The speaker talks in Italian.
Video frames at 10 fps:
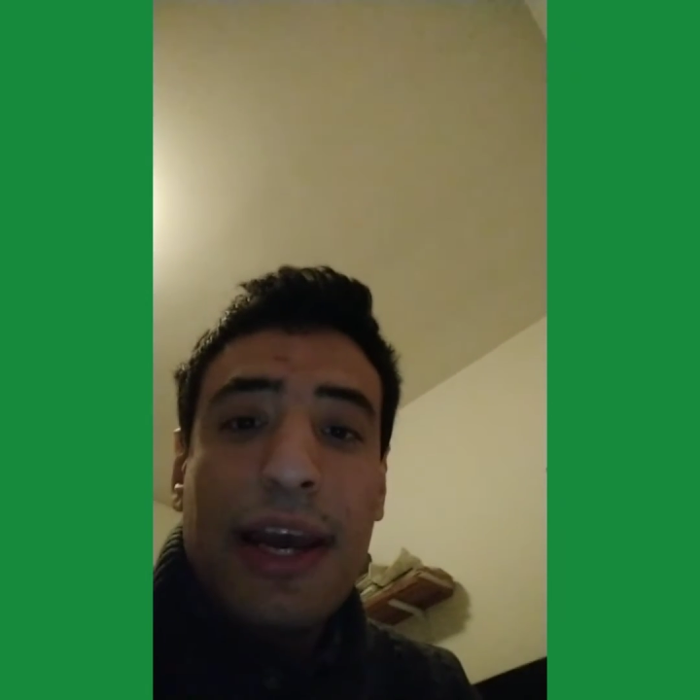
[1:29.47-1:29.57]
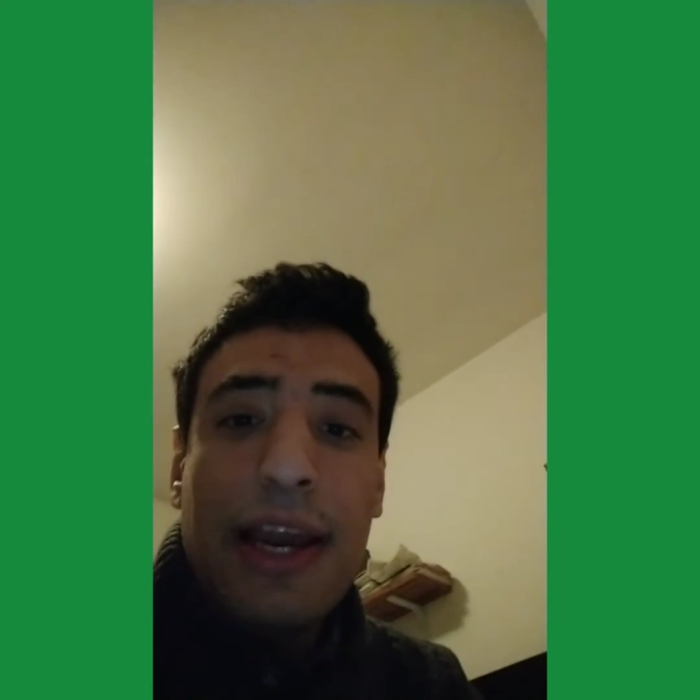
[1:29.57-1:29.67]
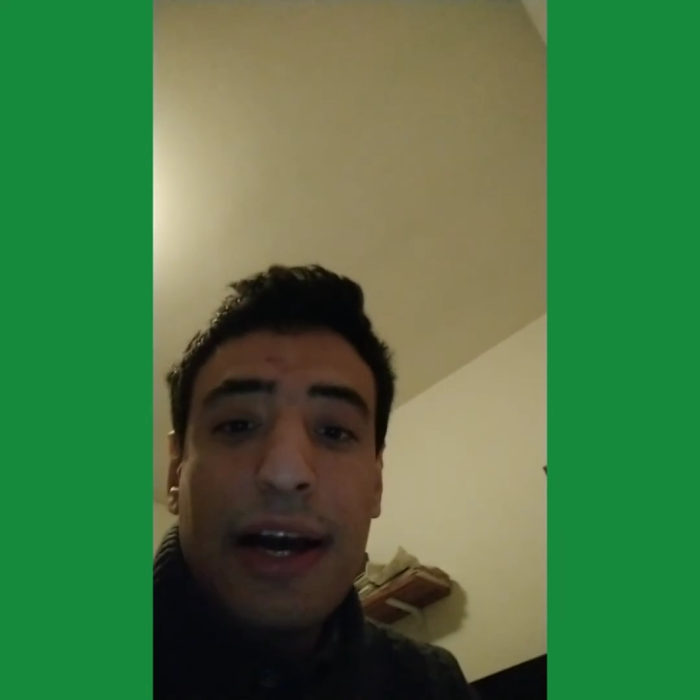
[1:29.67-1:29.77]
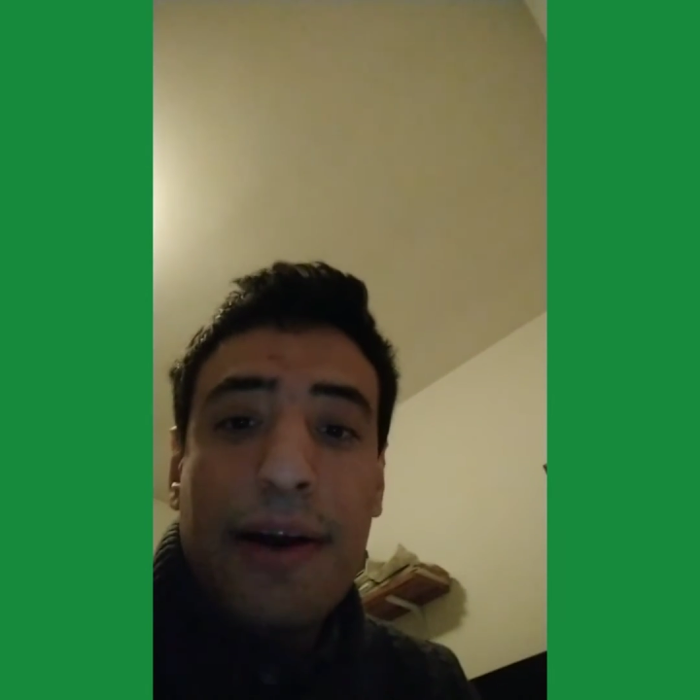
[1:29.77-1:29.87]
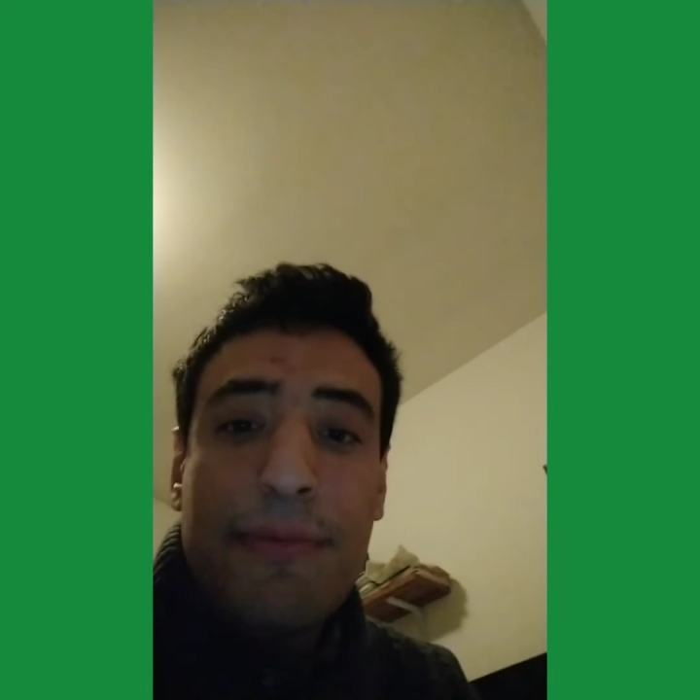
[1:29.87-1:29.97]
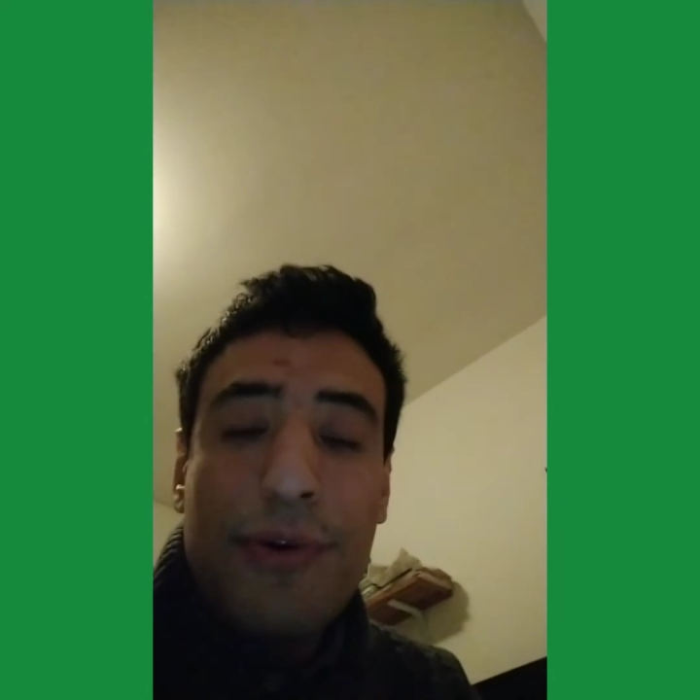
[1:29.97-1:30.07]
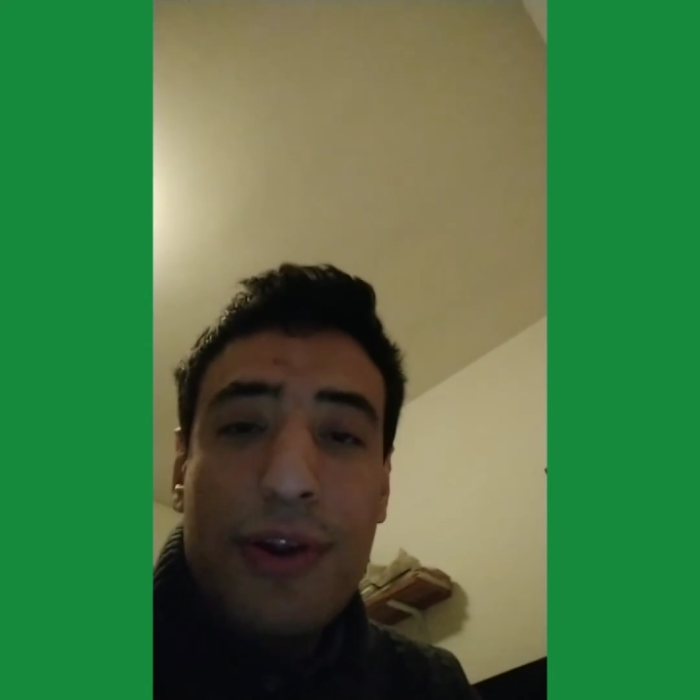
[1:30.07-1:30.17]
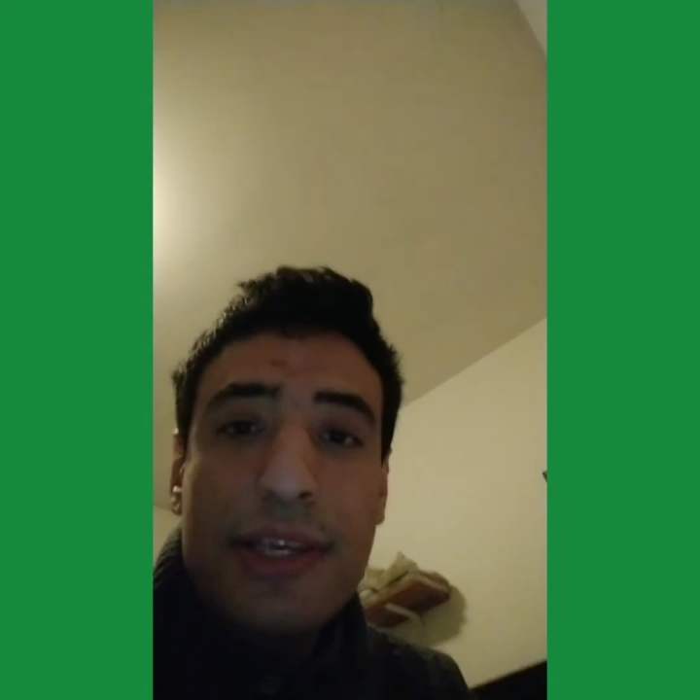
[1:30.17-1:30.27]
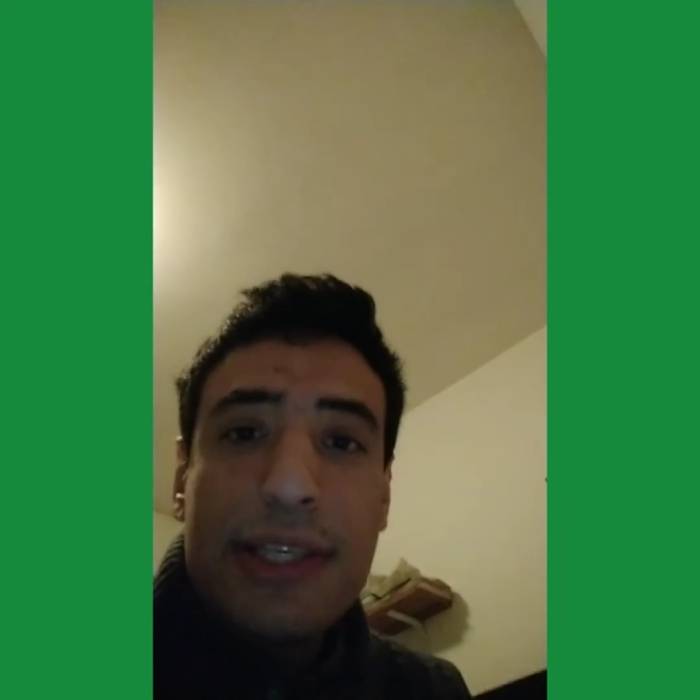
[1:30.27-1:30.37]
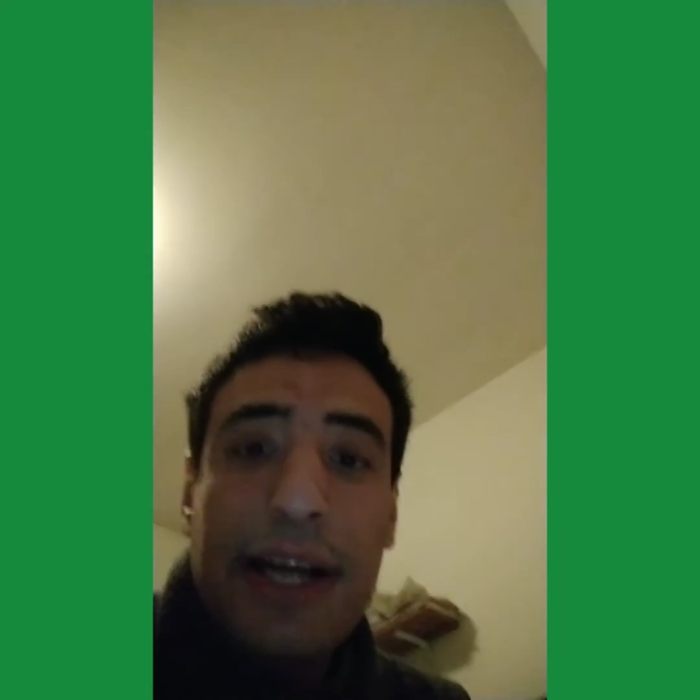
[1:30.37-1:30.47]
è la
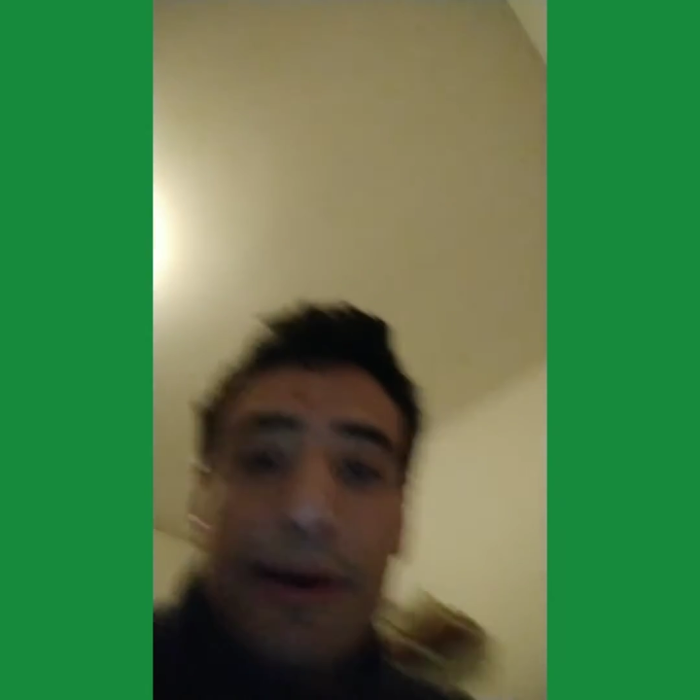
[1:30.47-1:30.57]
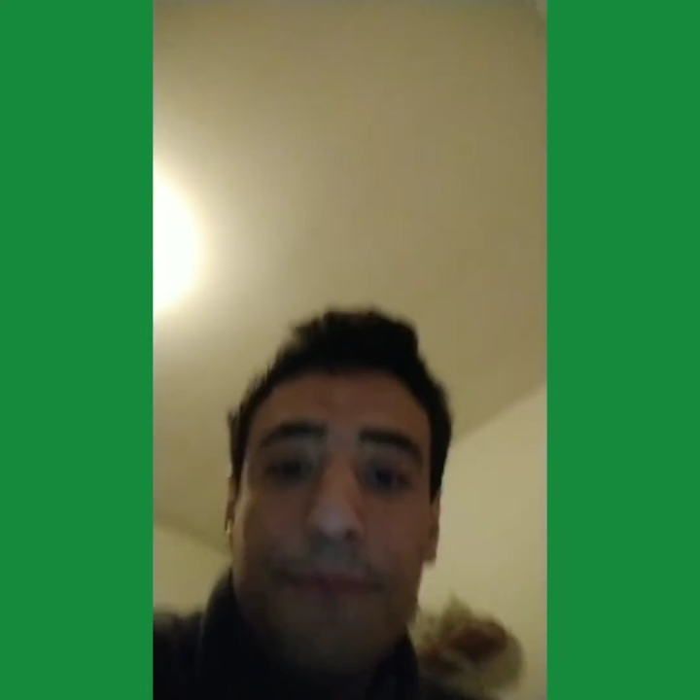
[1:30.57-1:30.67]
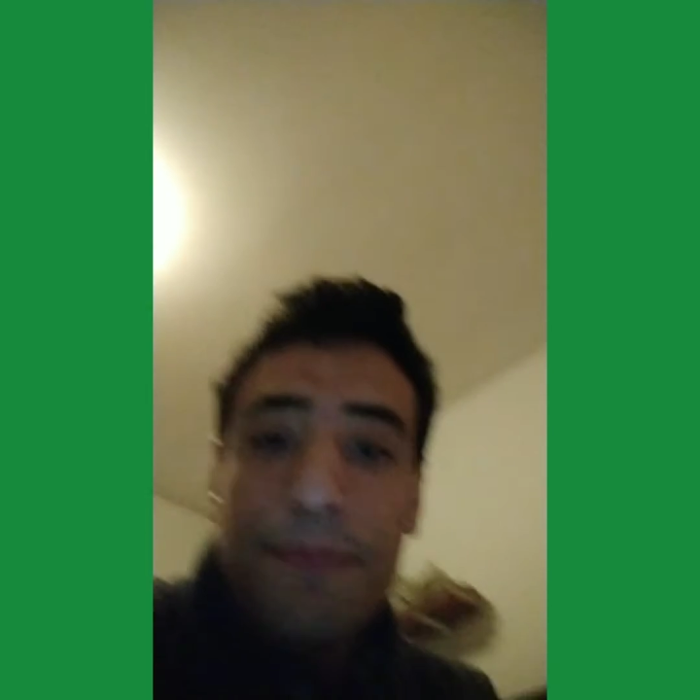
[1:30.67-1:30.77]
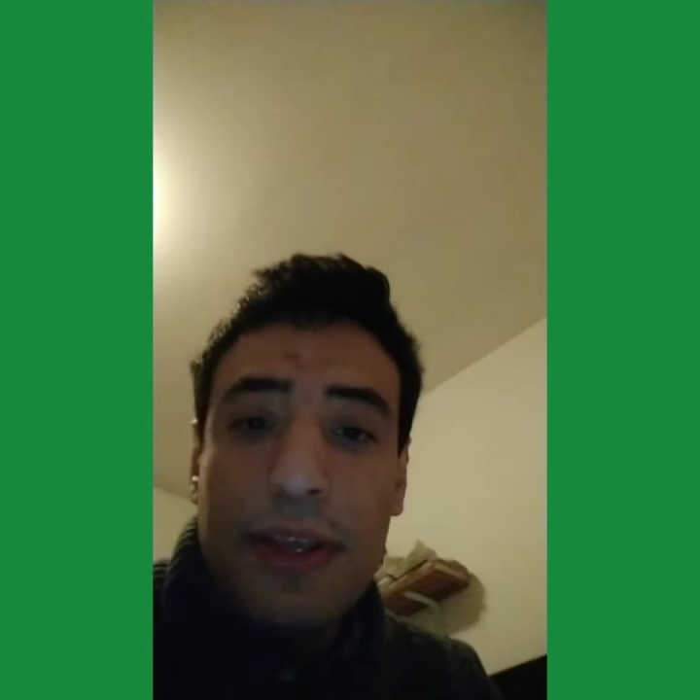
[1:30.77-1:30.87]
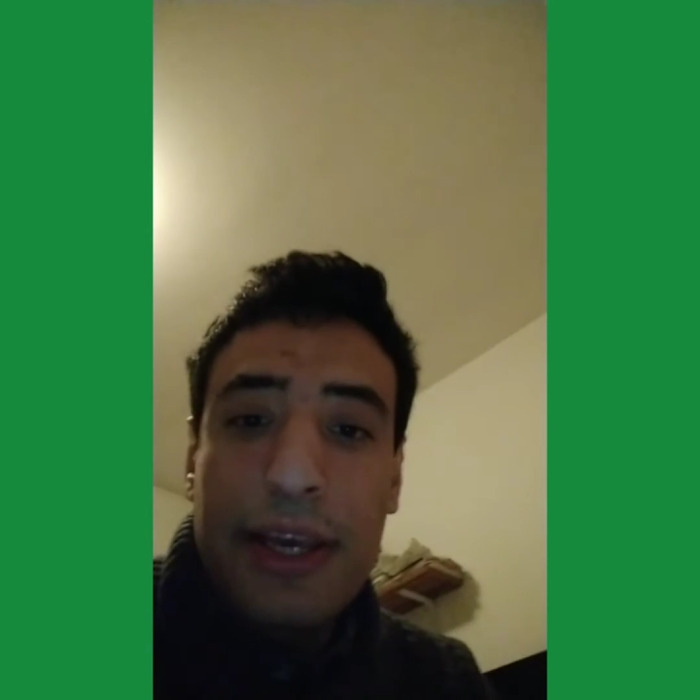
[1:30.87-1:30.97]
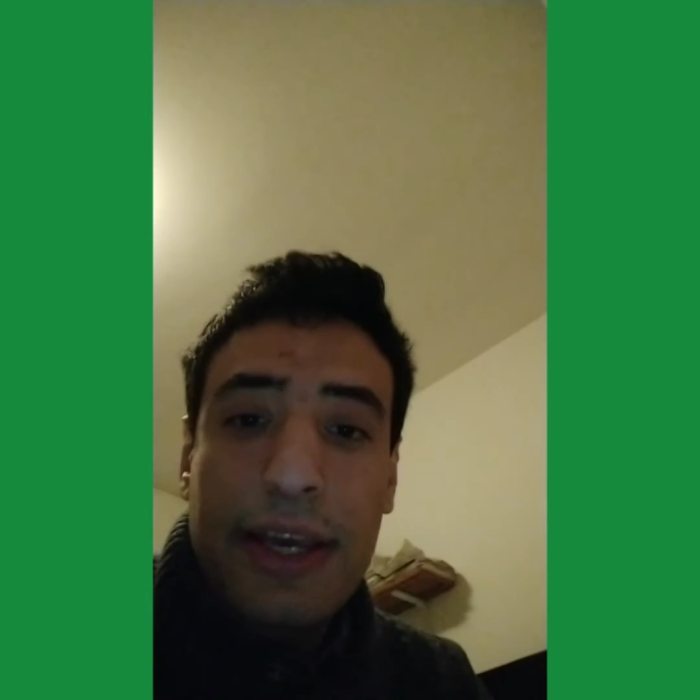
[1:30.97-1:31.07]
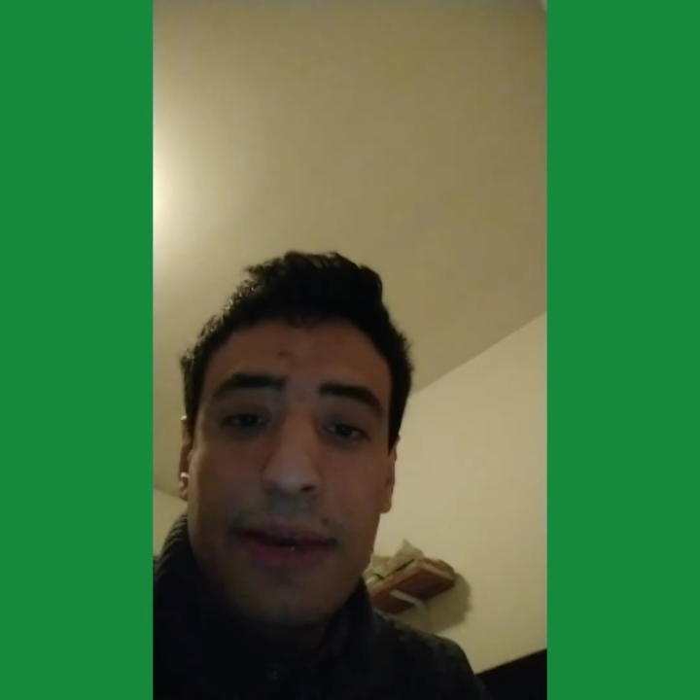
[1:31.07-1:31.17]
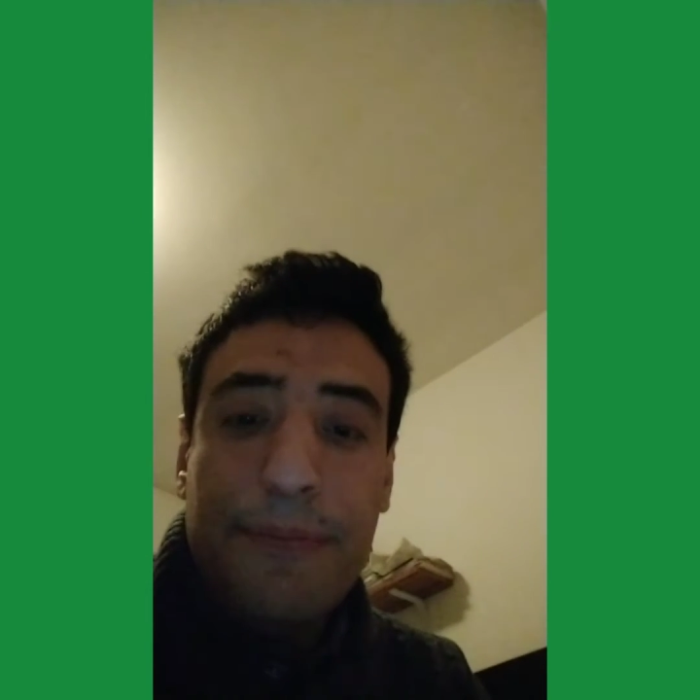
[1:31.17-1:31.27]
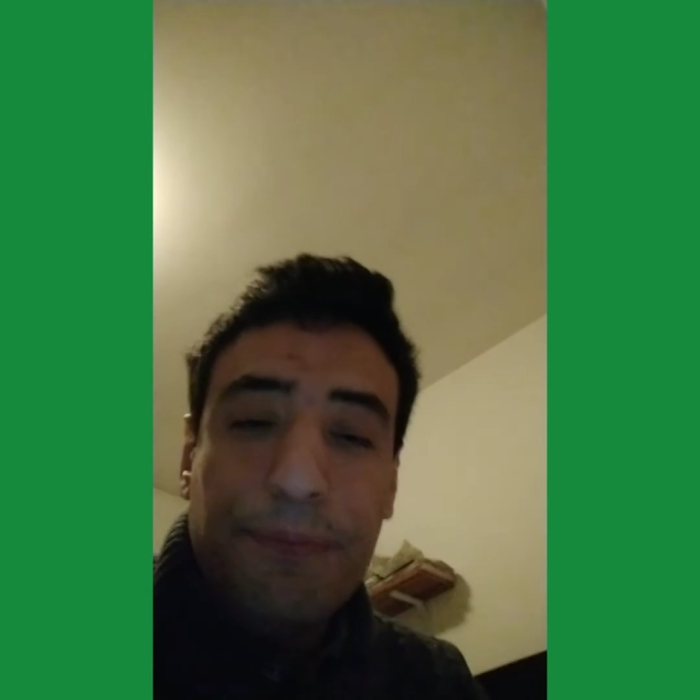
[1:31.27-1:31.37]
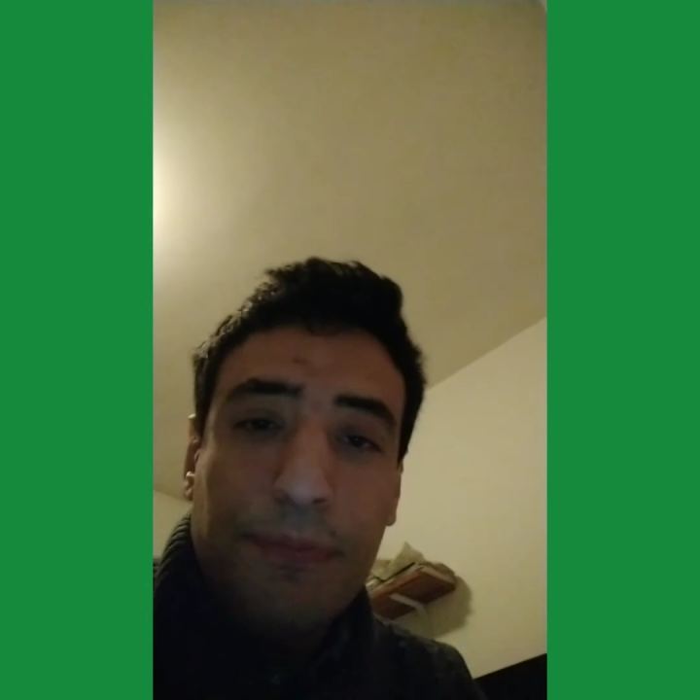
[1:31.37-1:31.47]
capolista
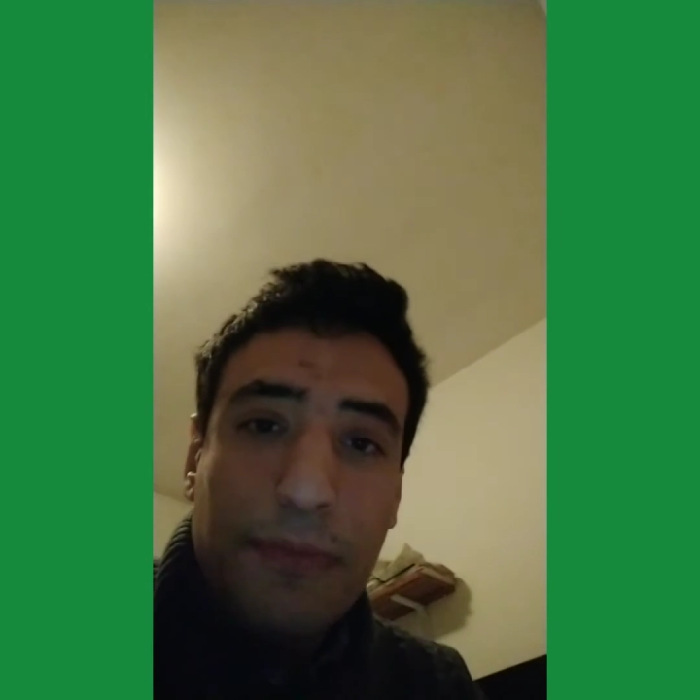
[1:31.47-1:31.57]
e